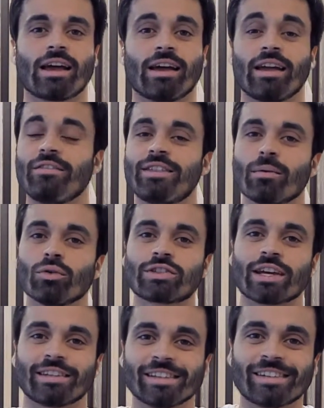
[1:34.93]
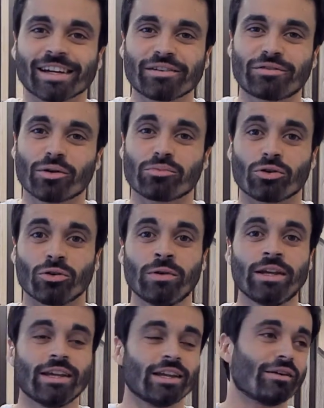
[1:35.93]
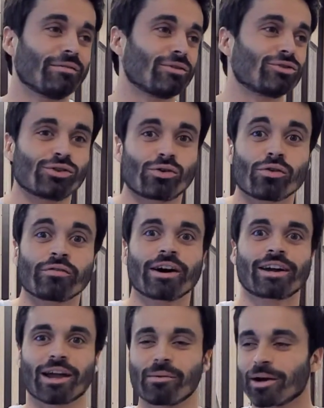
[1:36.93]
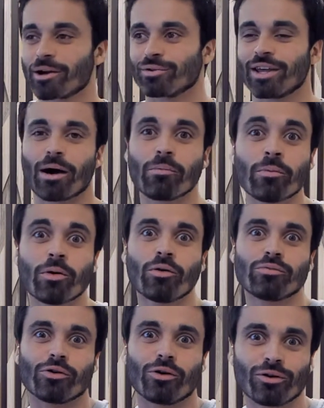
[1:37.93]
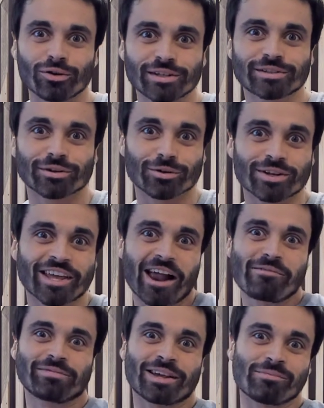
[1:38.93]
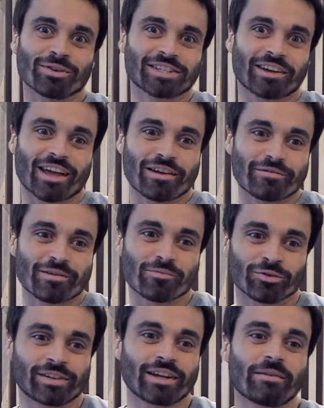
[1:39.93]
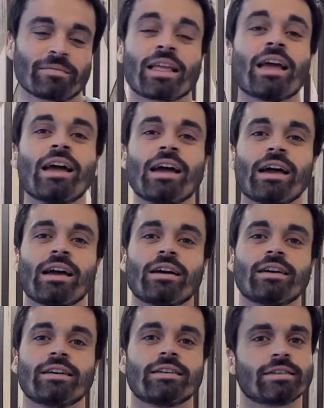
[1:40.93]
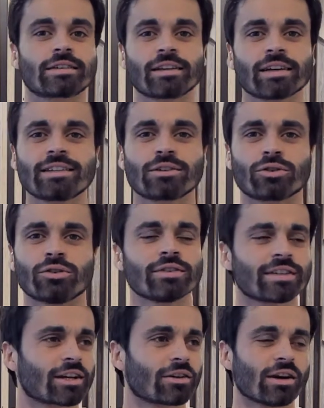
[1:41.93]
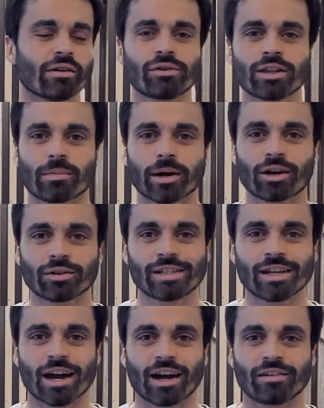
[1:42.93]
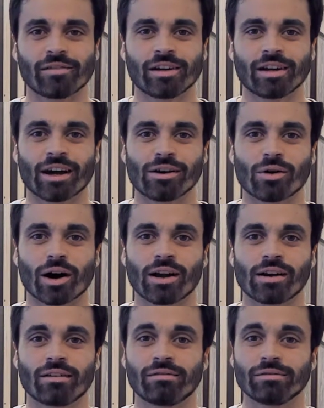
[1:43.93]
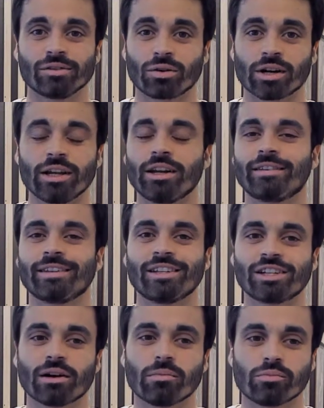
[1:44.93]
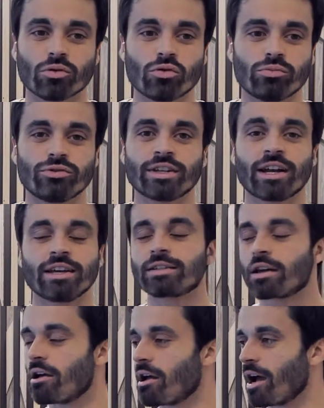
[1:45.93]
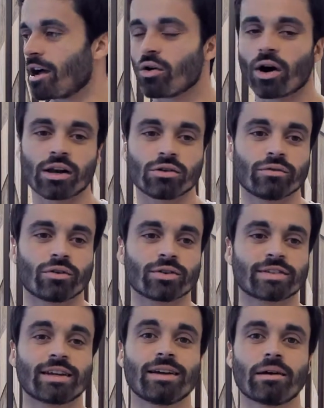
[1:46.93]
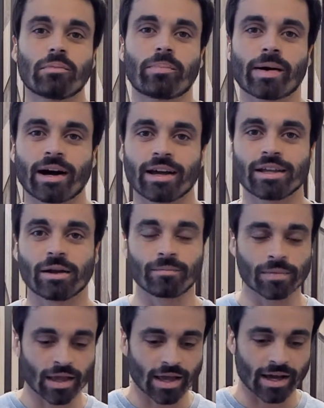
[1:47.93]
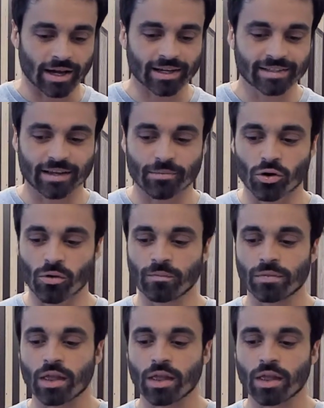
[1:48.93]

Évidemment, ça a été terrifiant pour lui, il a fallu que je convainque et après qu'on ait un moment pour redescendre au calme, tellement ça l'avait fait monter. Ce qui est très étonnant, c'est que la fois d'après, quand il est arrivé à l'oral d'anglais, il était déjà beaucoup plus à l'aise. À l'oral de français, pareil. Récemment,